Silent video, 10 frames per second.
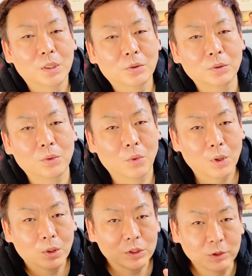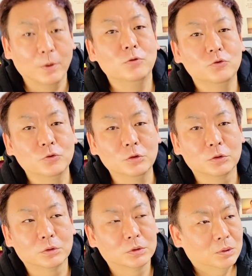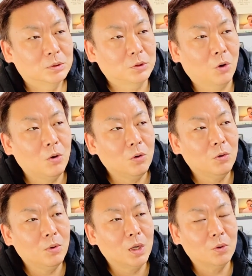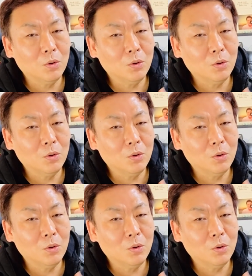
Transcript: 그리고 이번 주는 저와